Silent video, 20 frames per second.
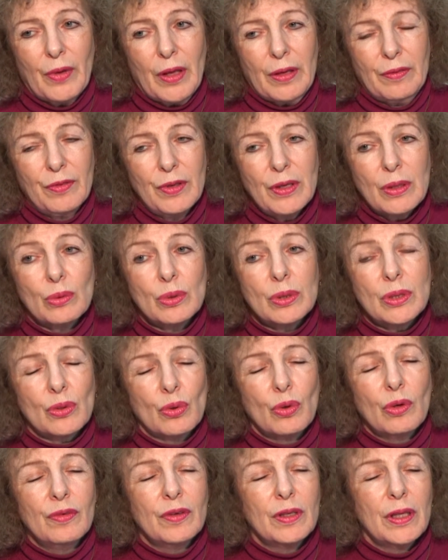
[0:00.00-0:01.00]
вирус
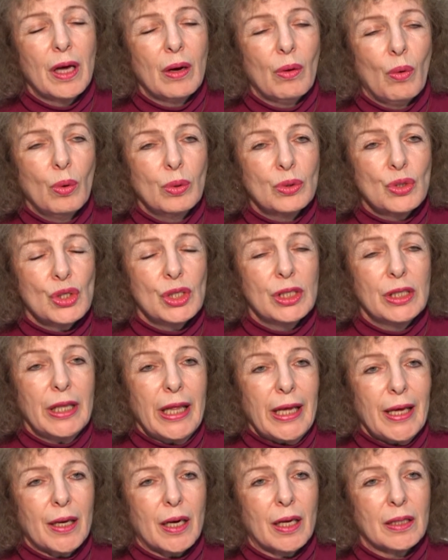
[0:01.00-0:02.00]
ковида очень
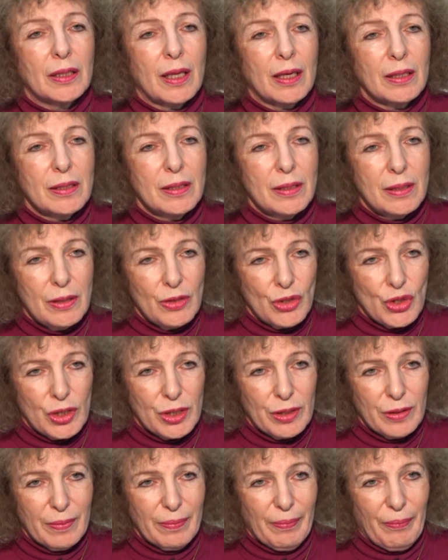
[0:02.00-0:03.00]

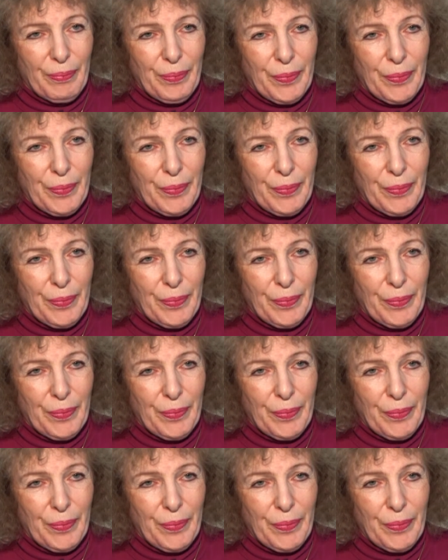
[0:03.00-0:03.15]
нейротоксичен